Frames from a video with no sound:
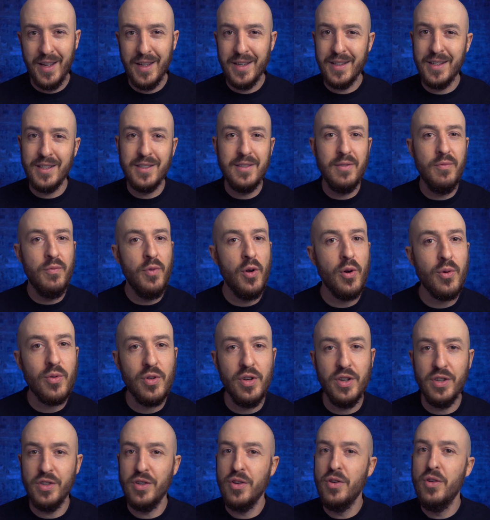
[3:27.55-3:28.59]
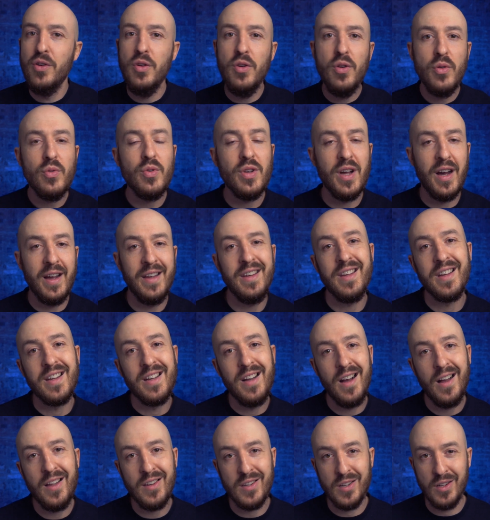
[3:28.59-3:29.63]
dass sie wirklich irgendeine
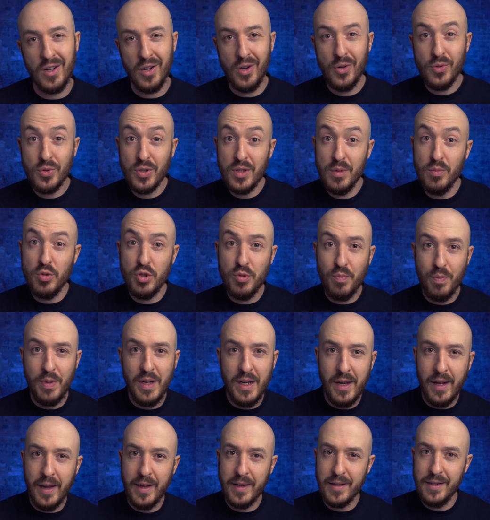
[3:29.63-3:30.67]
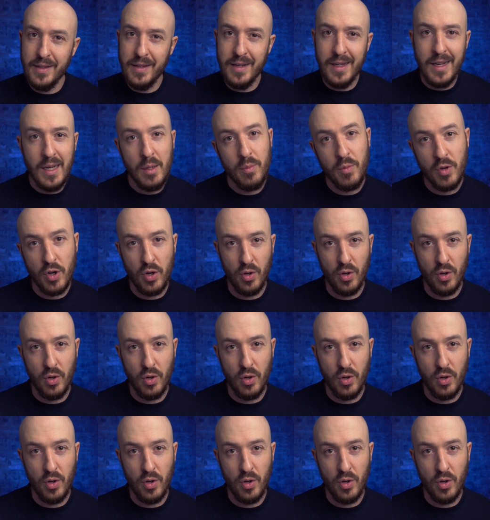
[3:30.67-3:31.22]
Karte aus dem Spiel hätten nehmen